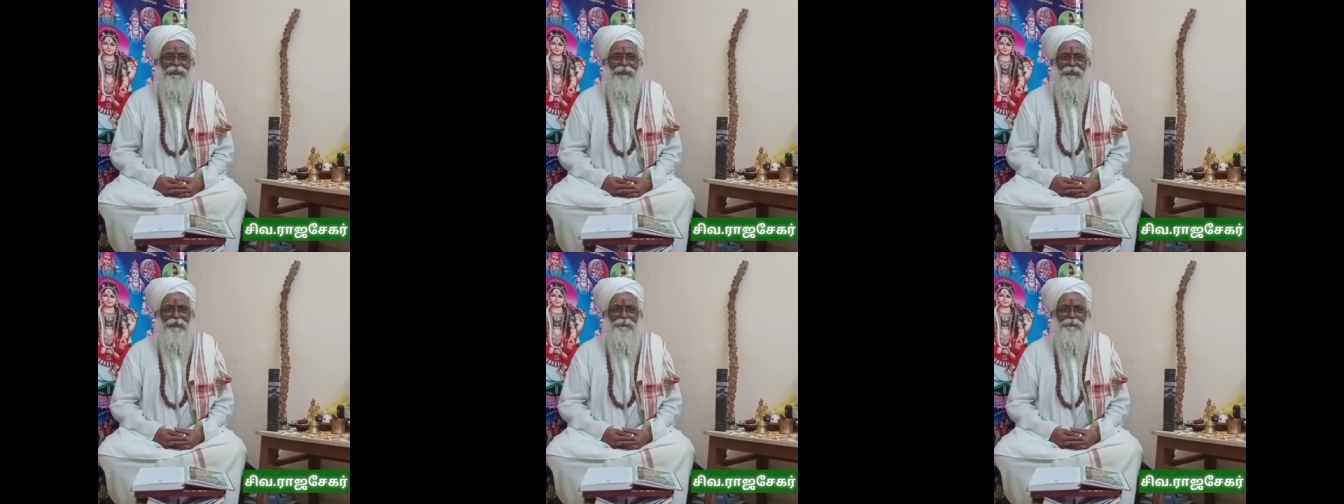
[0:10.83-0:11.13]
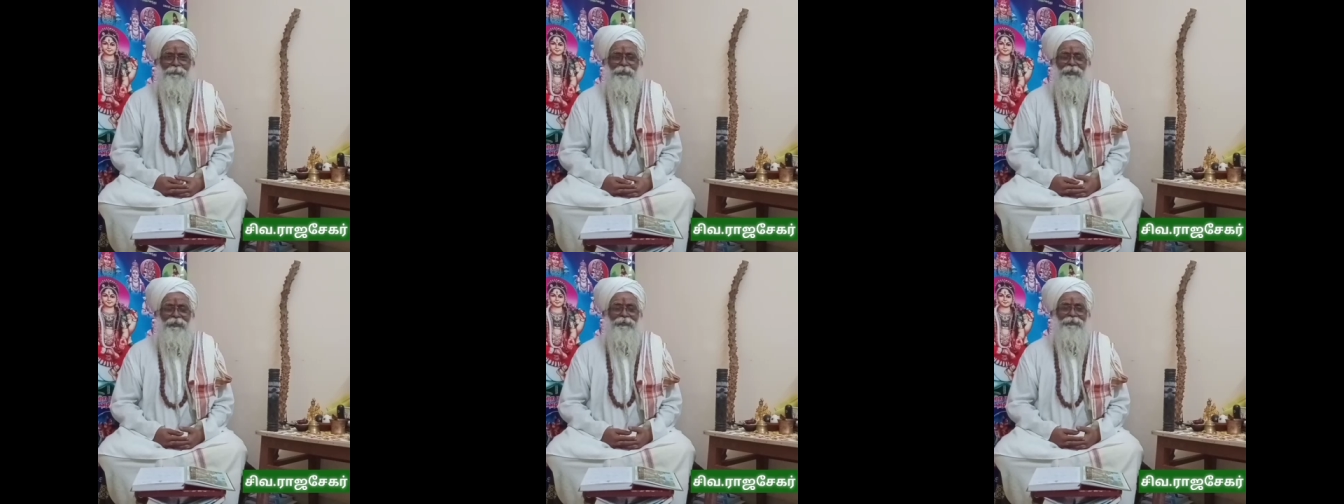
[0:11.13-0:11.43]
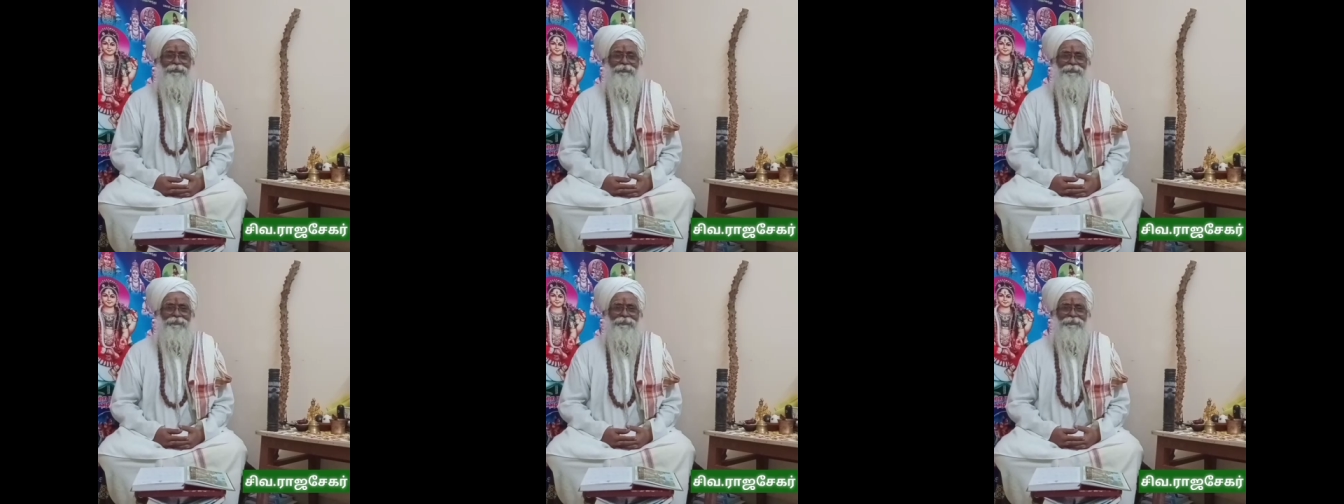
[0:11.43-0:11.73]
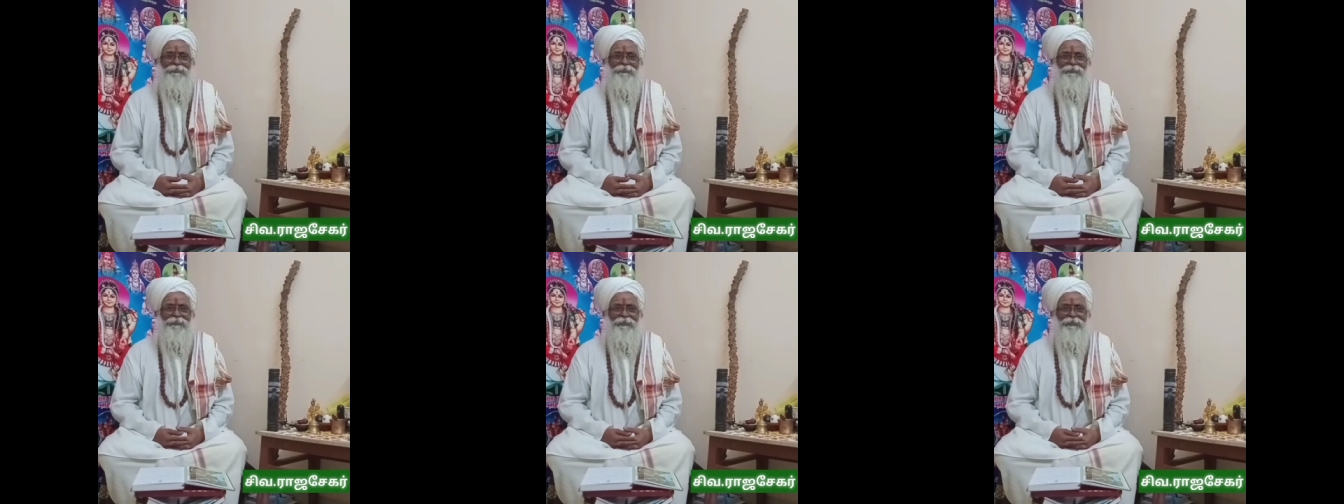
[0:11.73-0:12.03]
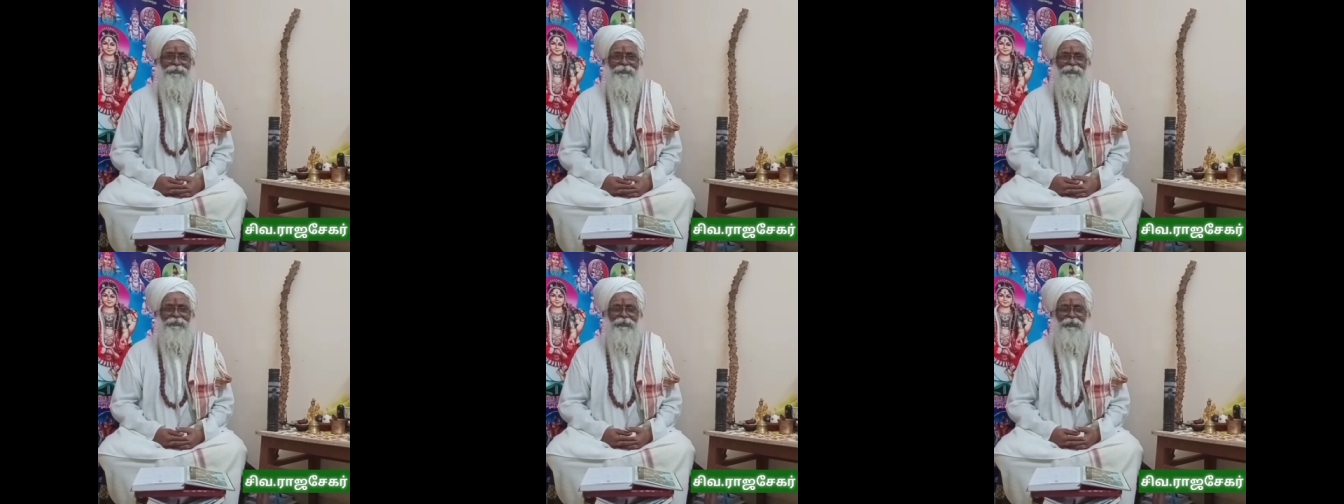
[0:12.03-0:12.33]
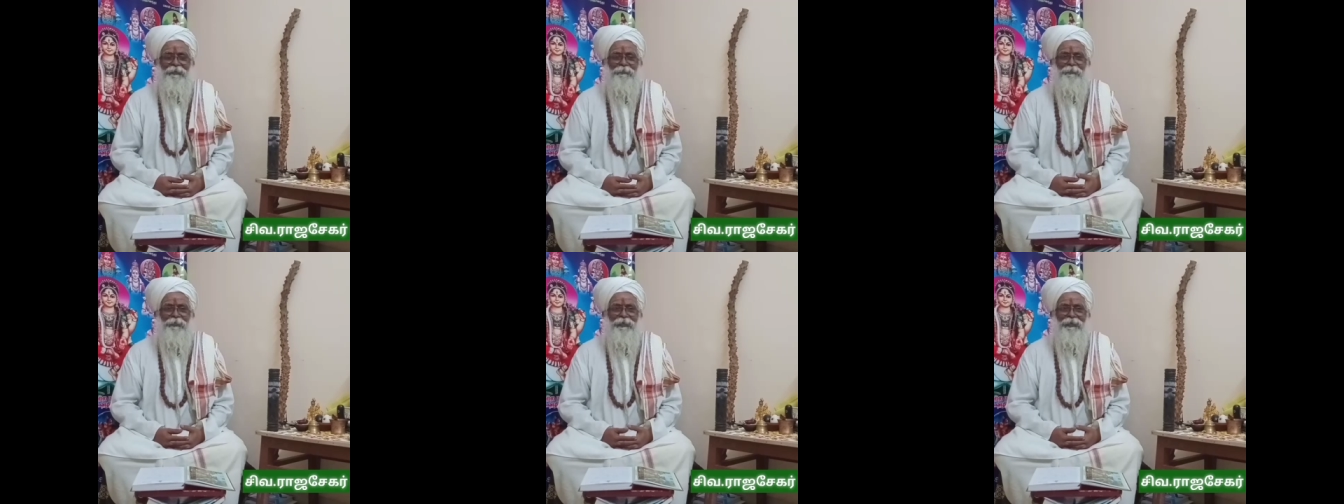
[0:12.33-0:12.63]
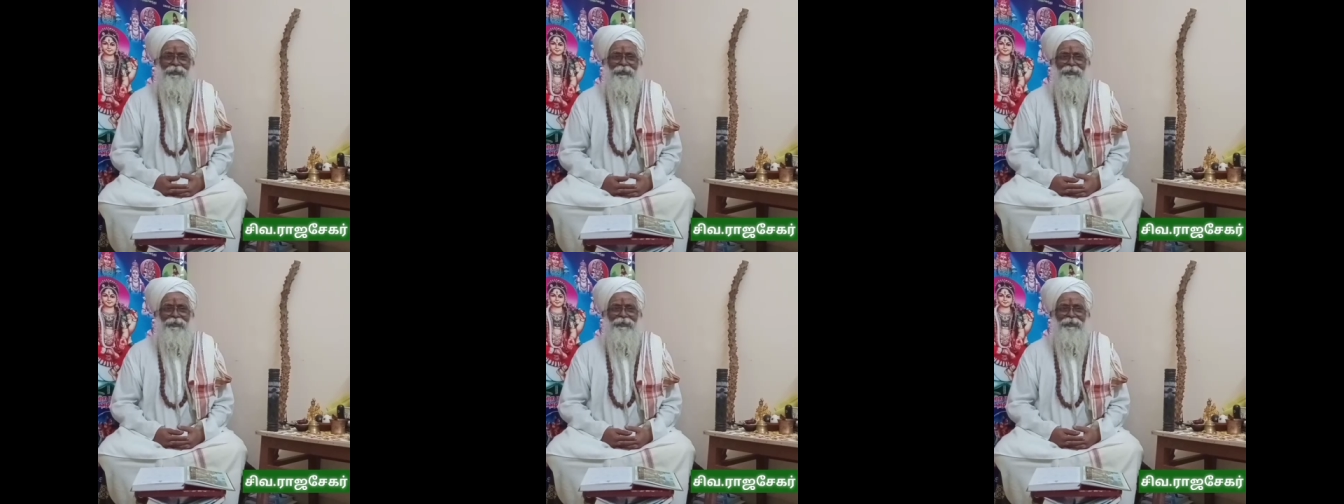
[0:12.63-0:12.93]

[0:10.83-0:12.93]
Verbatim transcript: கர்மா கர்மானா